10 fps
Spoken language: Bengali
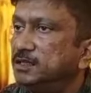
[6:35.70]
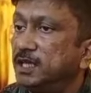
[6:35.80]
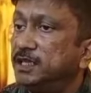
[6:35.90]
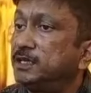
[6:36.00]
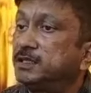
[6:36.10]

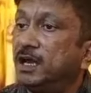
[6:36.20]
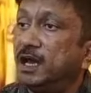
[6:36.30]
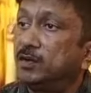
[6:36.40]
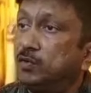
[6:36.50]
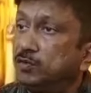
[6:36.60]
তাদের তারা
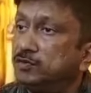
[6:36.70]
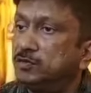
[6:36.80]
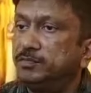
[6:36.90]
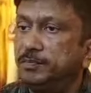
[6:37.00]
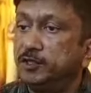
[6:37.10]
কোনো
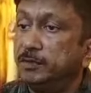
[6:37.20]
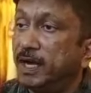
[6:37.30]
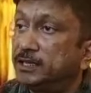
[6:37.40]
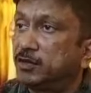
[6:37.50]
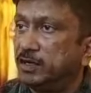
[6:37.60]

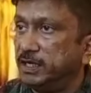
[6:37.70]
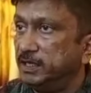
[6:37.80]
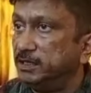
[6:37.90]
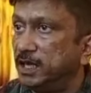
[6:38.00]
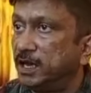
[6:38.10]
প্রতিবাদ
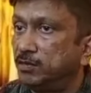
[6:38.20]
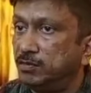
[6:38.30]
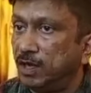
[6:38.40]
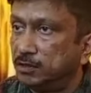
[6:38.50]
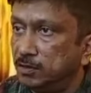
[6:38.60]
করেনি তারা
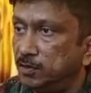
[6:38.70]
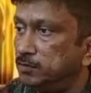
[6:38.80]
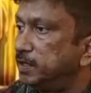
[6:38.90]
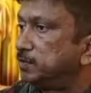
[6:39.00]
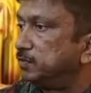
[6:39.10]
কোনো আন্দোলন
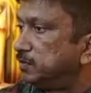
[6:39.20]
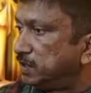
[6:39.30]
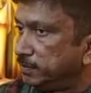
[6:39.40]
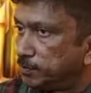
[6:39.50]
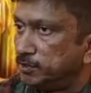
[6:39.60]
বা কোনো
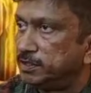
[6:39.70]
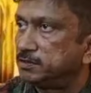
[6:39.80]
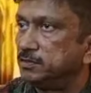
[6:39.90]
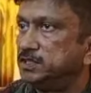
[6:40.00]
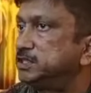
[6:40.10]
ওখানে পরিবেশ
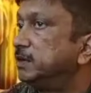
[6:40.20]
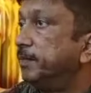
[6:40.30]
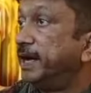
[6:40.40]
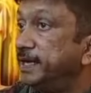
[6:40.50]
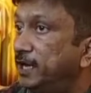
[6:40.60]
নয় যেটা
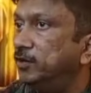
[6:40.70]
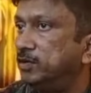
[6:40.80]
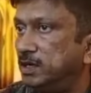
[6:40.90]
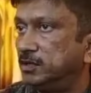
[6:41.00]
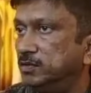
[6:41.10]
বাইরের
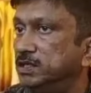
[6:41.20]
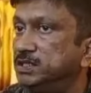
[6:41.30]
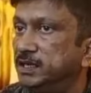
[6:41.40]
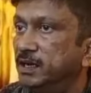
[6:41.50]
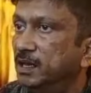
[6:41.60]
লোকেরা করেছে